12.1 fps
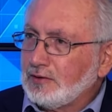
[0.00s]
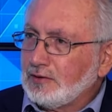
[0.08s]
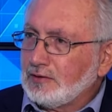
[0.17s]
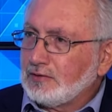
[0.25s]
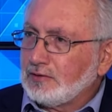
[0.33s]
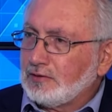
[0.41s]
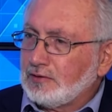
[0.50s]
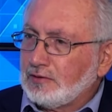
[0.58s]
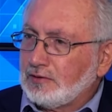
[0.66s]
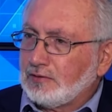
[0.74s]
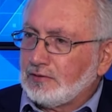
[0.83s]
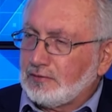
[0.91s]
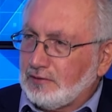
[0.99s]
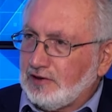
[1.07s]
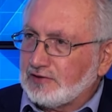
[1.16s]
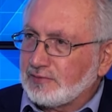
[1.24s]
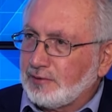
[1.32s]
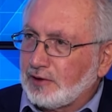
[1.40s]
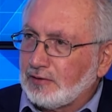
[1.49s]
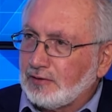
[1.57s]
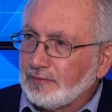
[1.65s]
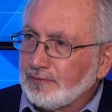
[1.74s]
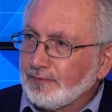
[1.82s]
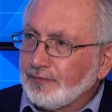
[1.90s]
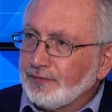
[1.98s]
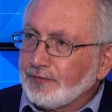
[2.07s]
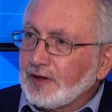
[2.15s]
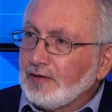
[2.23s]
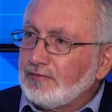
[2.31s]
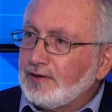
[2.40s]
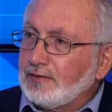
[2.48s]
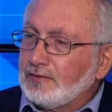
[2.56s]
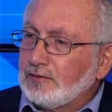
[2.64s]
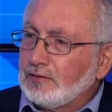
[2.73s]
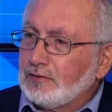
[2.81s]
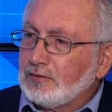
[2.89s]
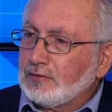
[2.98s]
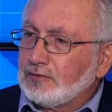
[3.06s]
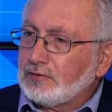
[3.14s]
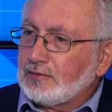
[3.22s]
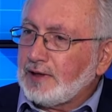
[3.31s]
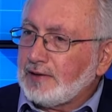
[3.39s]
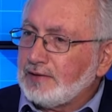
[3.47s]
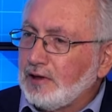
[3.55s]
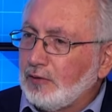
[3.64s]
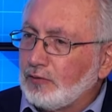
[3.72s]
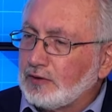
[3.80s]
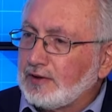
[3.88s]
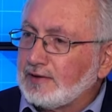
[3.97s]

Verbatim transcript: آه، حزب الله فهيدا آه، اولا